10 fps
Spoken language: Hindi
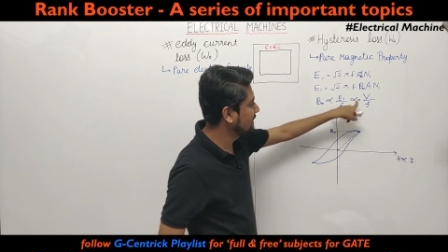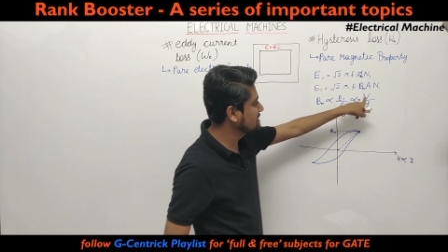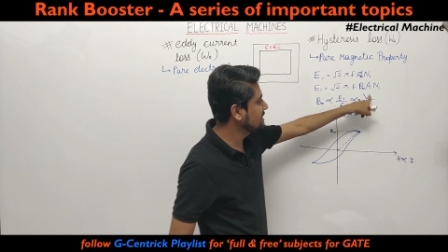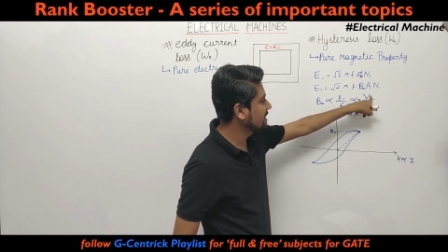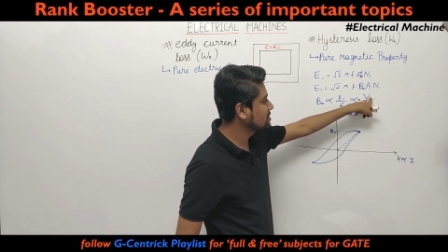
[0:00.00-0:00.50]
इट इज
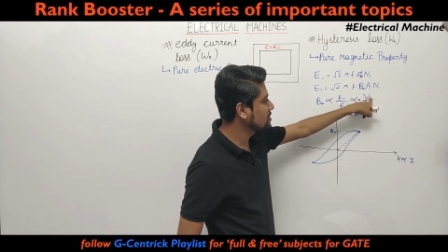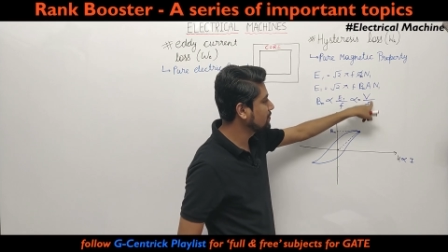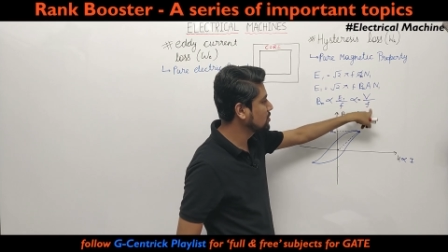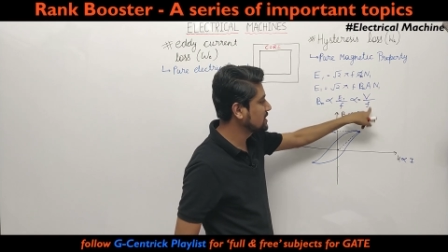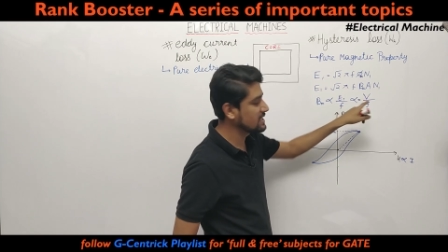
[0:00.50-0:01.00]
द रेशो
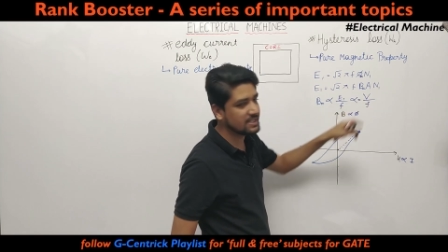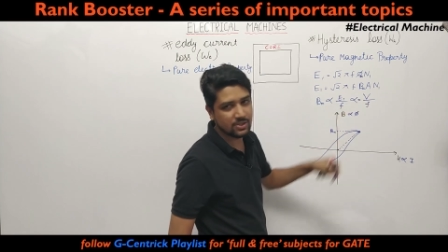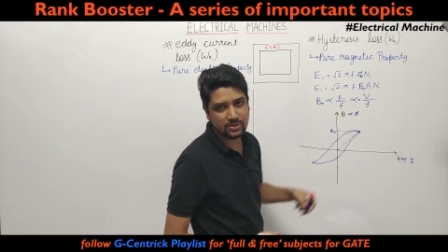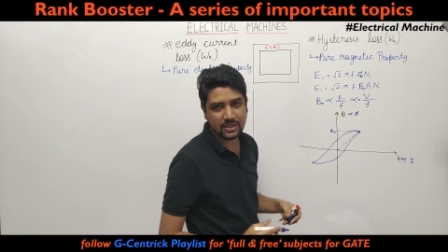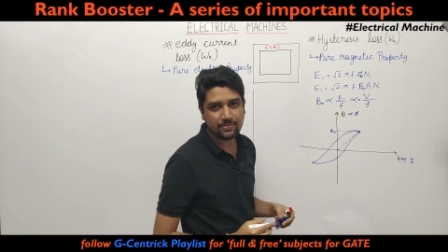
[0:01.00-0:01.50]
वोल्टेज
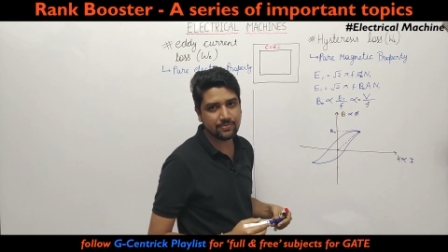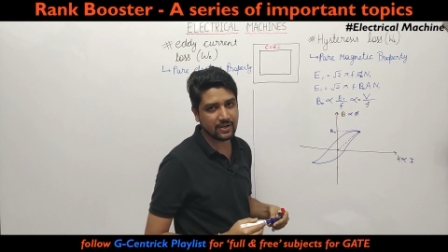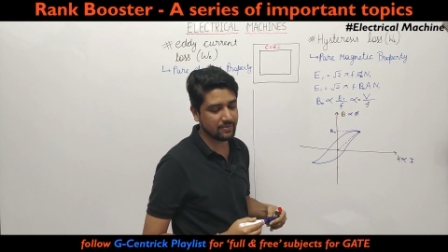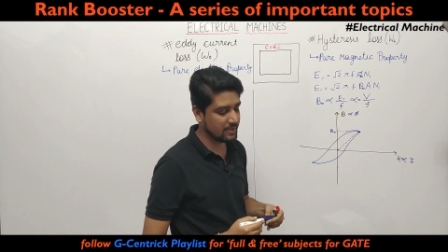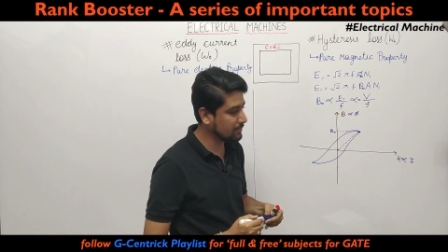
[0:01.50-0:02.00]
टू दी
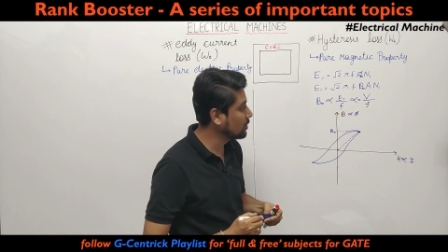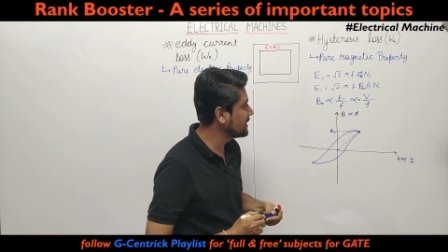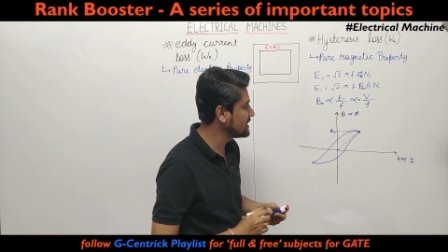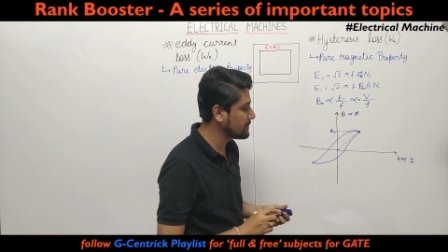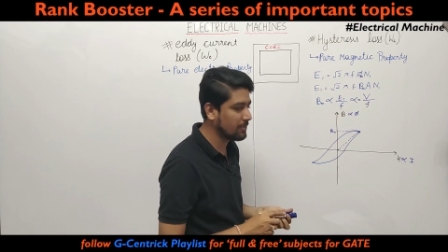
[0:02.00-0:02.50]

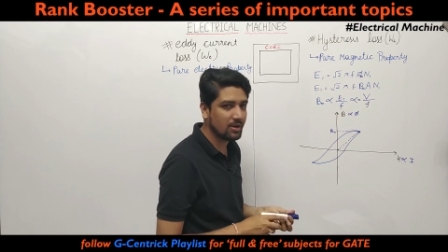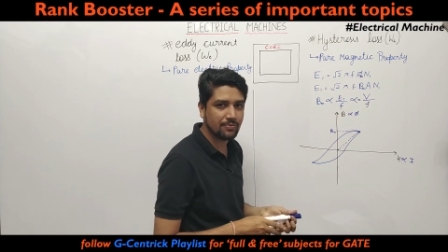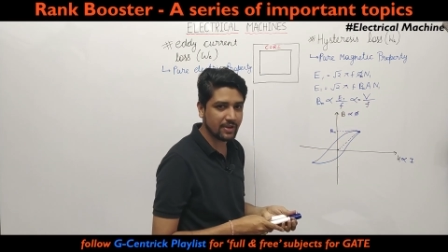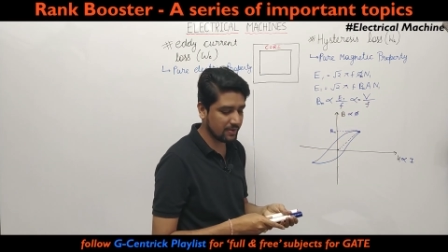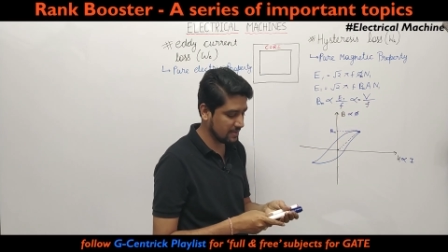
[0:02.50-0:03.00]
वोल्टेज अपॉन
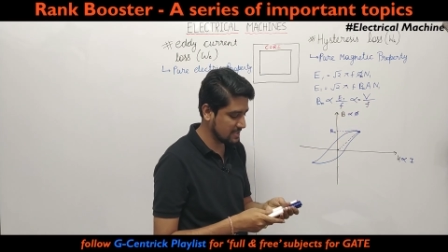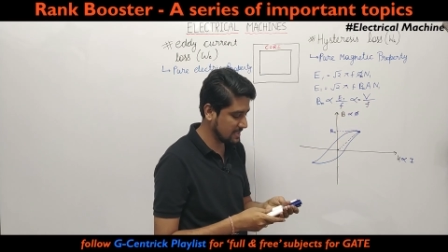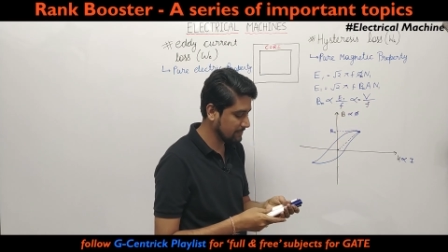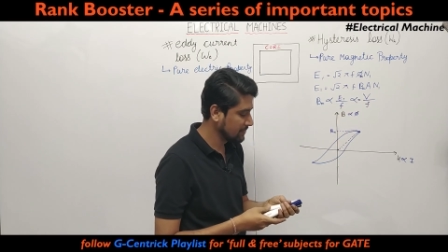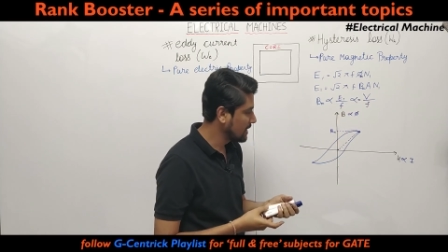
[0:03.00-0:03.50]

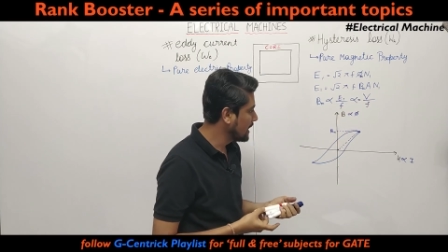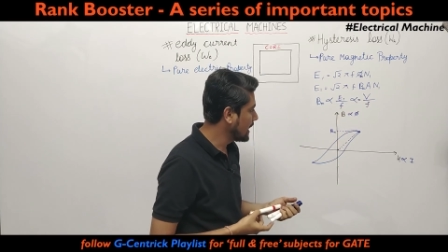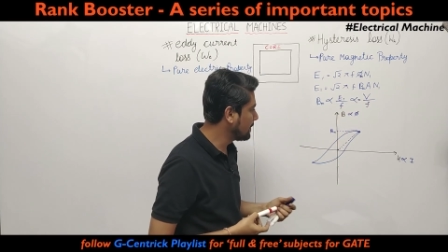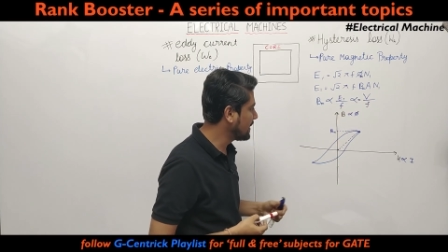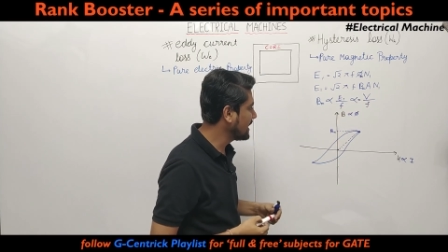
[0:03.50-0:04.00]
फ्रिक्वेंसी
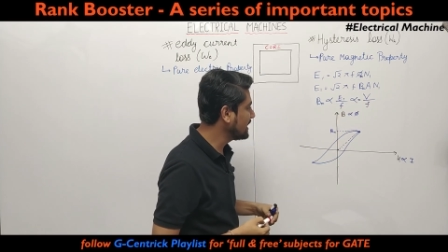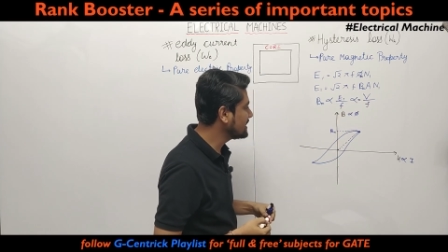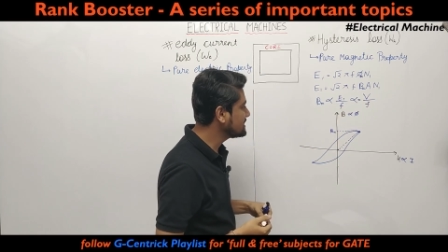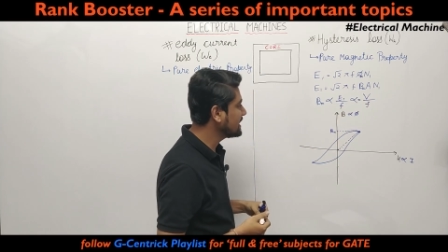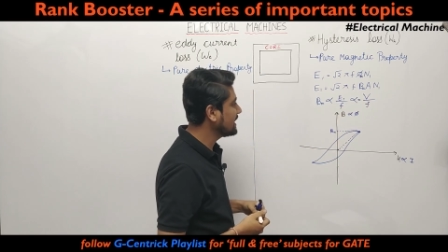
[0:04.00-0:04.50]
अब मान
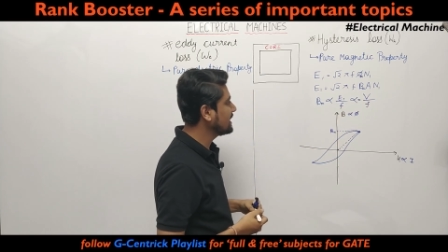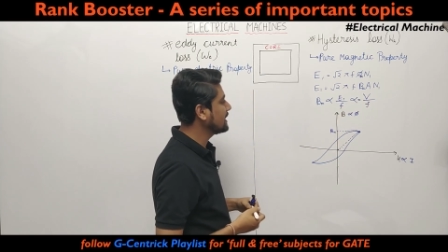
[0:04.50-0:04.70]
लीजिए